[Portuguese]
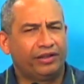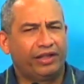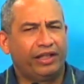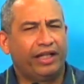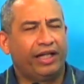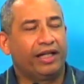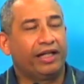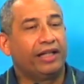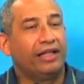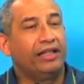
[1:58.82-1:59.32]
que
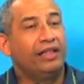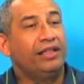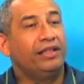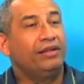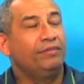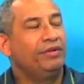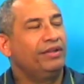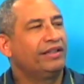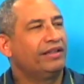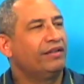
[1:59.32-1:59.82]
a
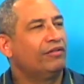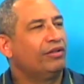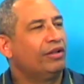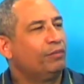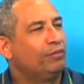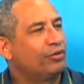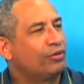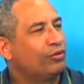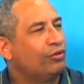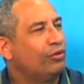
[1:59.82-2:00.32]
grande missão da
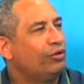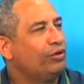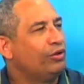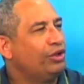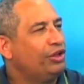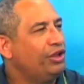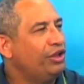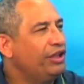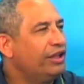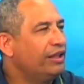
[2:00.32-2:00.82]

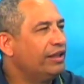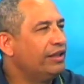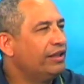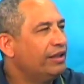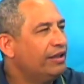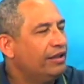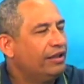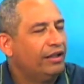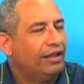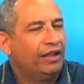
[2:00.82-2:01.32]
psicologia
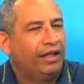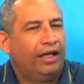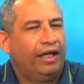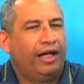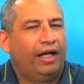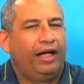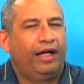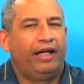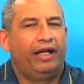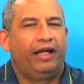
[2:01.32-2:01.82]

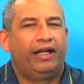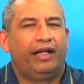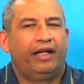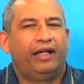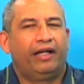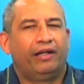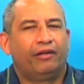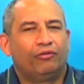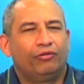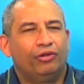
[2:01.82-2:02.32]

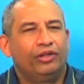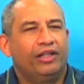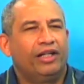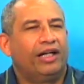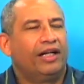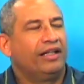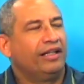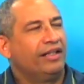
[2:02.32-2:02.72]
é cuidar